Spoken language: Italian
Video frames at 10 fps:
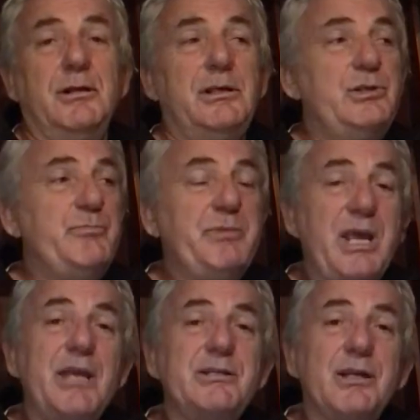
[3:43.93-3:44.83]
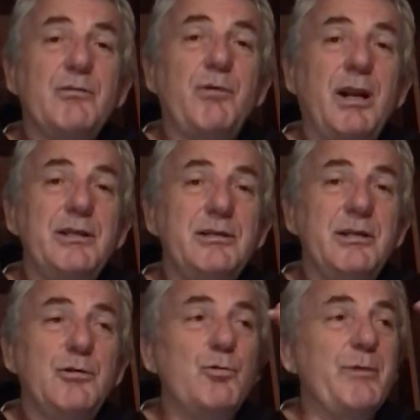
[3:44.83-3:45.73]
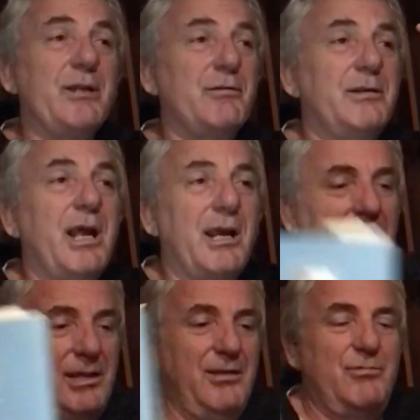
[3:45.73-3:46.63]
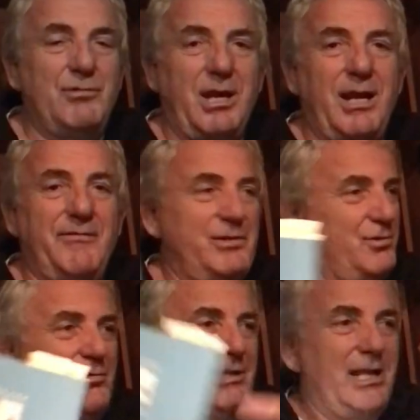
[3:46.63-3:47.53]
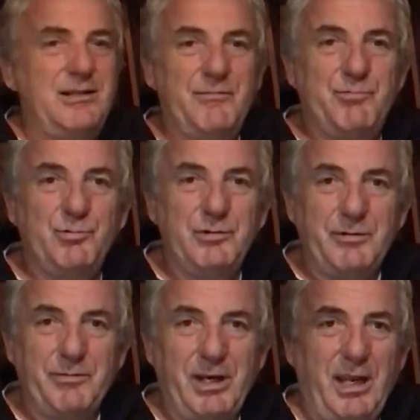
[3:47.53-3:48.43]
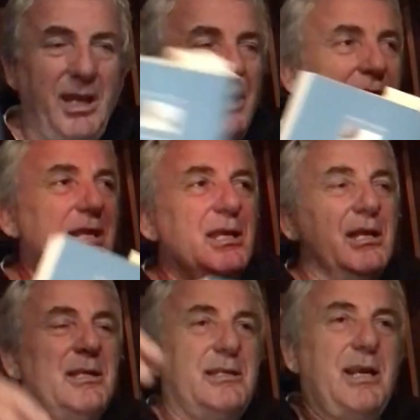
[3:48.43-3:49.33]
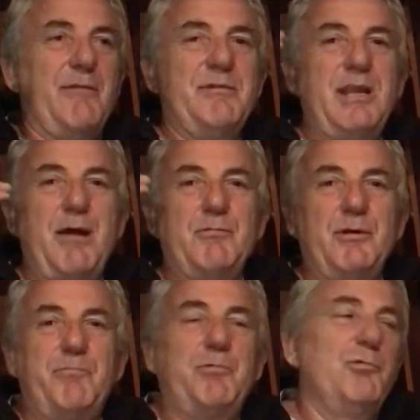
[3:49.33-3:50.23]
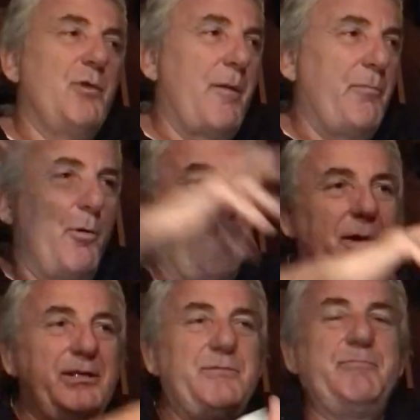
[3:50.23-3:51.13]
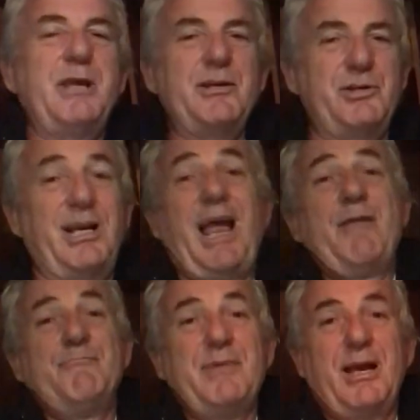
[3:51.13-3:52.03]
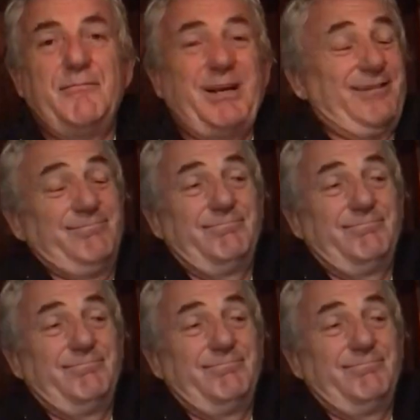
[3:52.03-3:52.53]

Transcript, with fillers: I GPS attuali ci dicono un metro, quindi anche dentro una nave ci sono tanti punti perché se camminiamo da prua a poppa il GPS cambia, ma